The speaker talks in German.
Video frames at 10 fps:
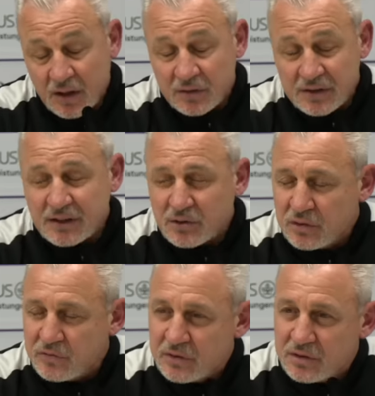Und es hat
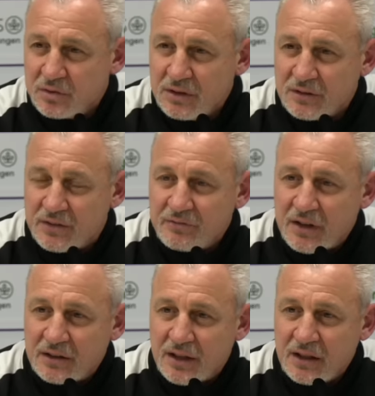gut funktioniert. Wir
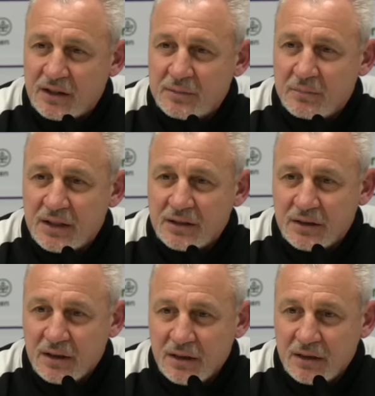waren eng an Mann,
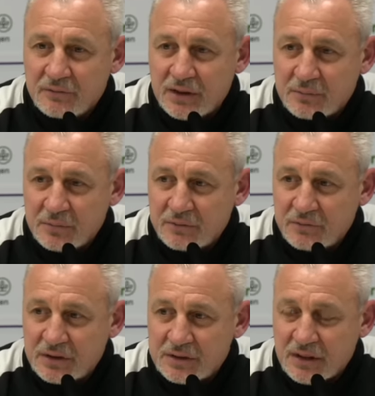war
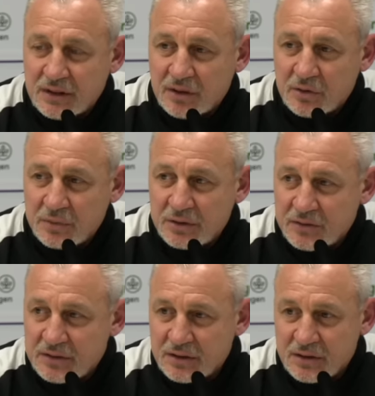wie gesagt auch
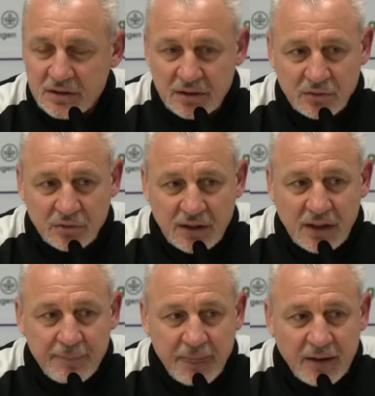gewisse Risiko
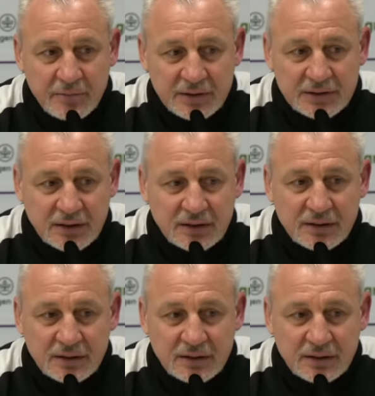da, aber es hat...